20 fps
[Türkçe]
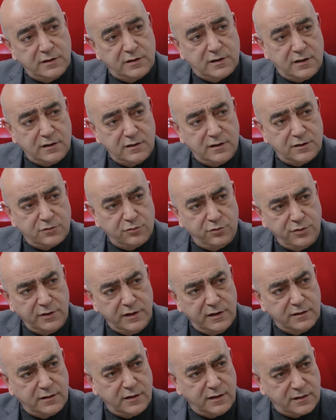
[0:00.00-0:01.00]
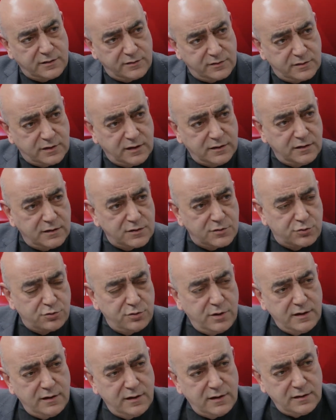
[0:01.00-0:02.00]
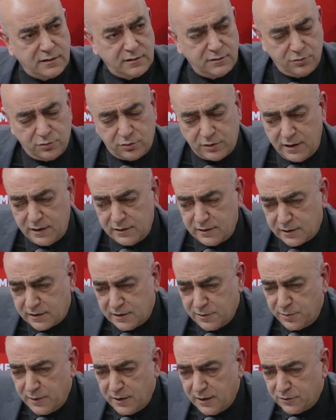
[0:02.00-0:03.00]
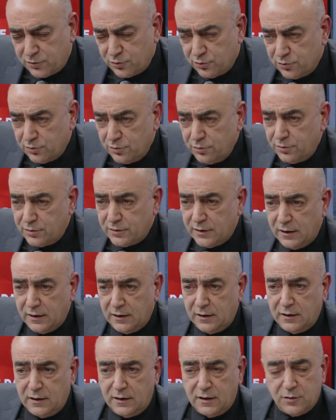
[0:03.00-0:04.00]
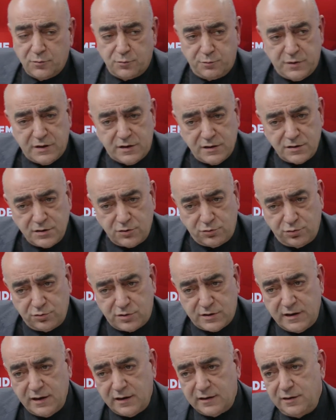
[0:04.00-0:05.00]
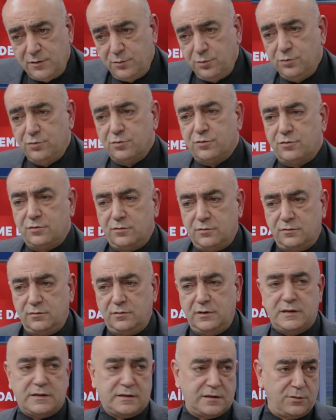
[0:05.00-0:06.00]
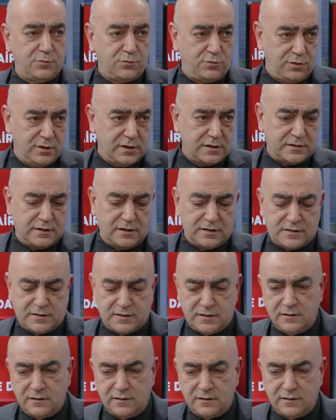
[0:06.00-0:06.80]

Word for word: buçuk yıl kadar, 17 ay kadar süreyle oraya da kıbleye dönülür. Evet. Birinci kutsiyeti budur İslam dünyası